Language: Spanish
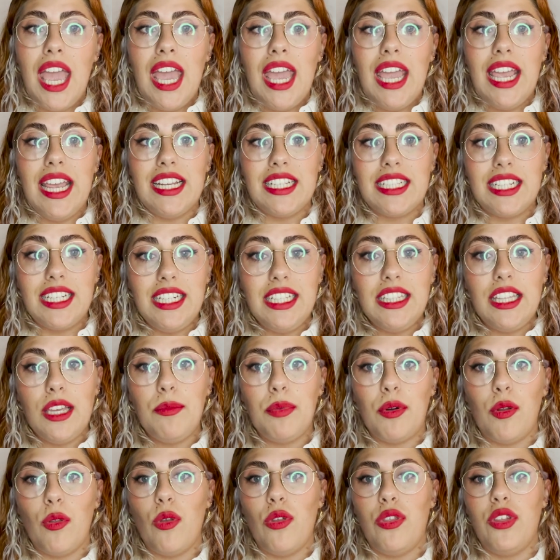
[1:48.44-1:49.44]
Escrita y
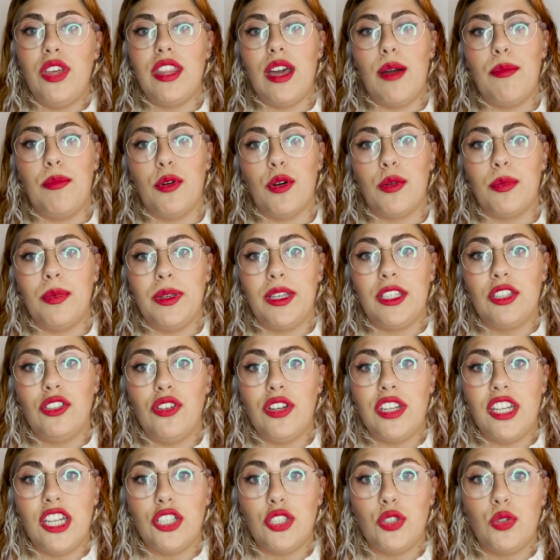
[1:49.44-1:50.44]
producida por
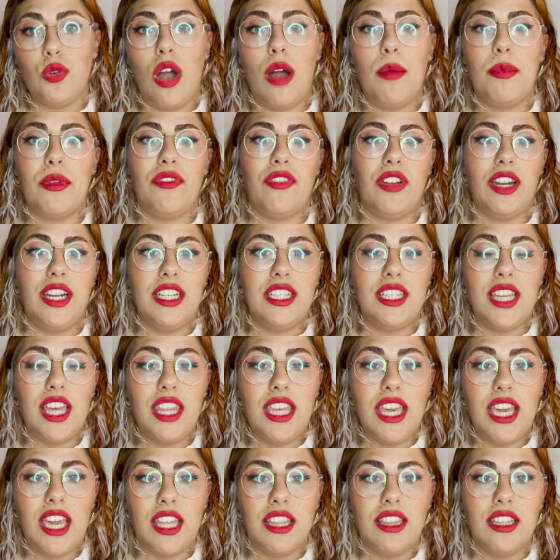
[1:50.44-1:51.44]
Victoria Schwab y Felicia
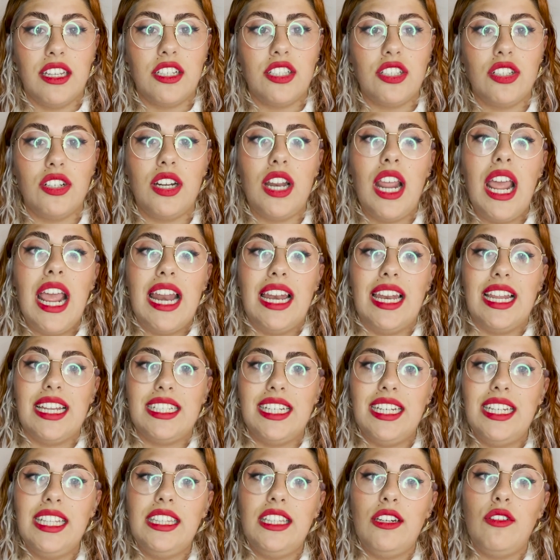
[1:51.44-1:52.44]
D. Henderson, la
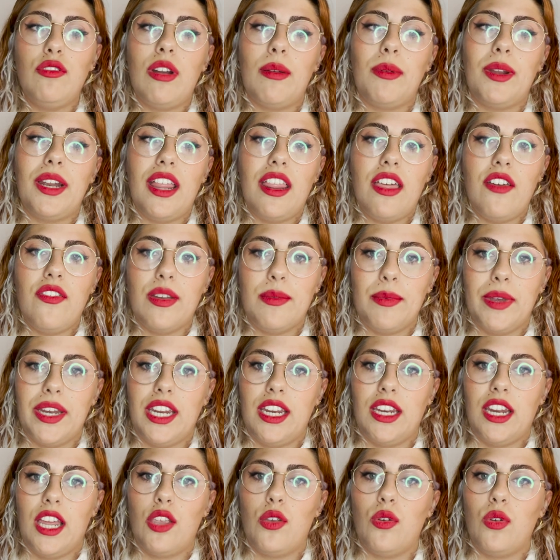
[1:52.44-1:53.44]
serie tiene una mirada
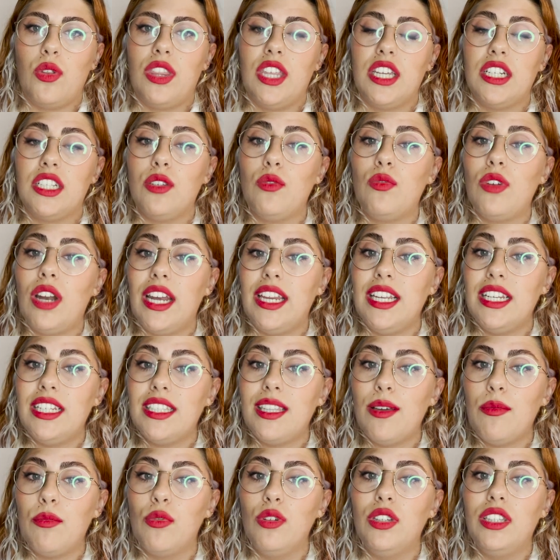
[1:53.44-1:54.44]
femenina y desde una arista
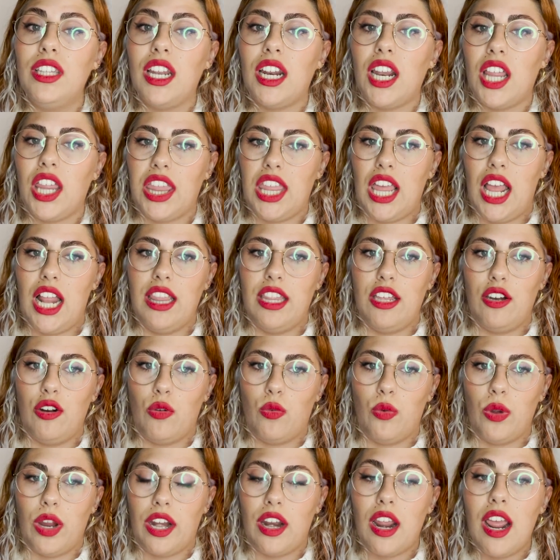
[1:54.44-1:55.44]
multirracial de lo
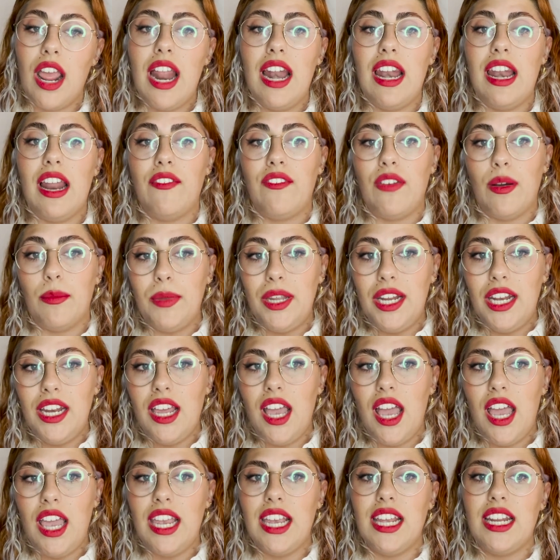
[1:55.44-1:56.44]
queer, la
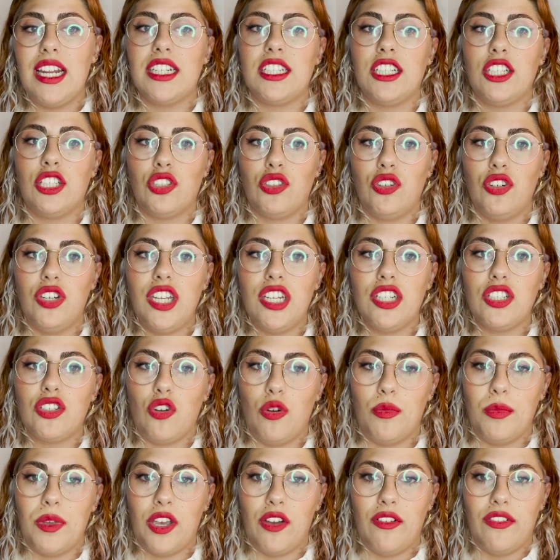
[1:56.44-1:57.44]
familia y las historias
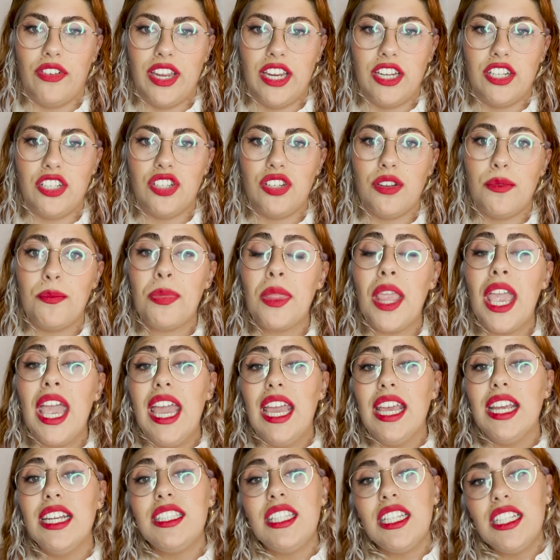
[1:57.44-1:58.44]
coming of age.
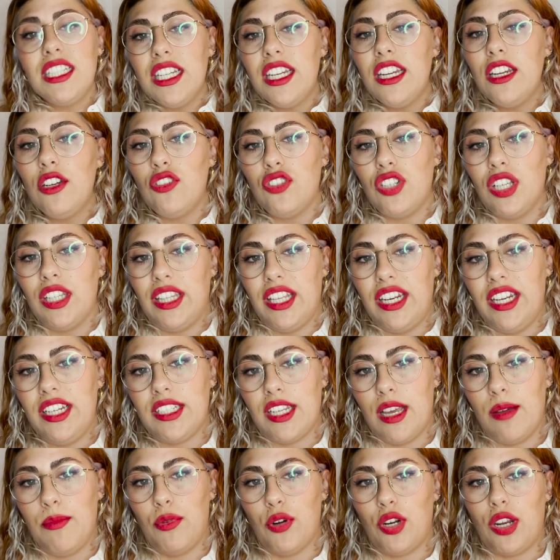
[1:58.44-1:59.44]
Esta serie nos
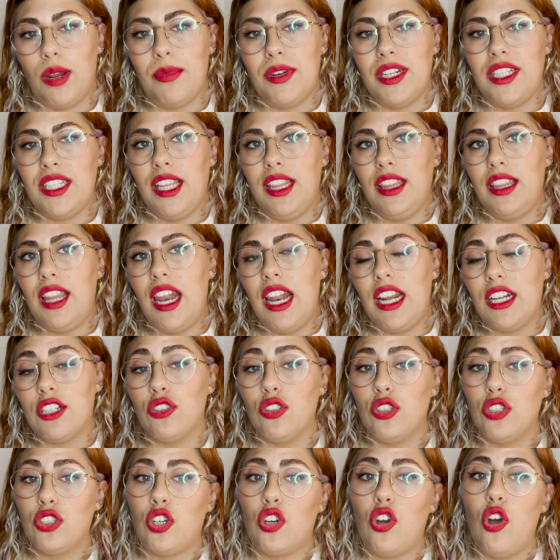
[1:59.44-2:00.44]
interesa porque presenta a las
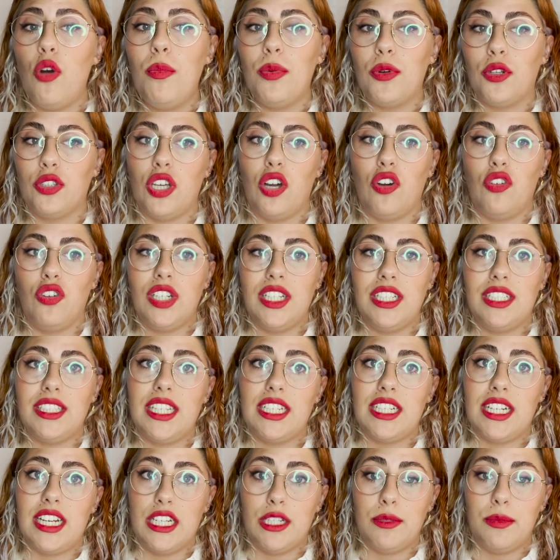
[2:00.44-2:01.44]
dos
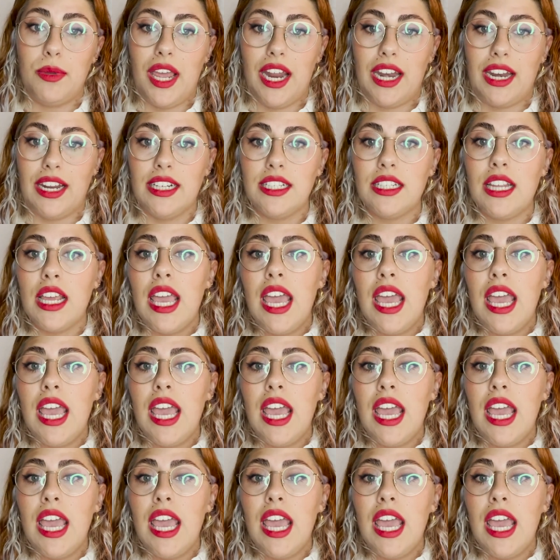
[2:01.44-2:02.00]
coprotagonistas lesbianas,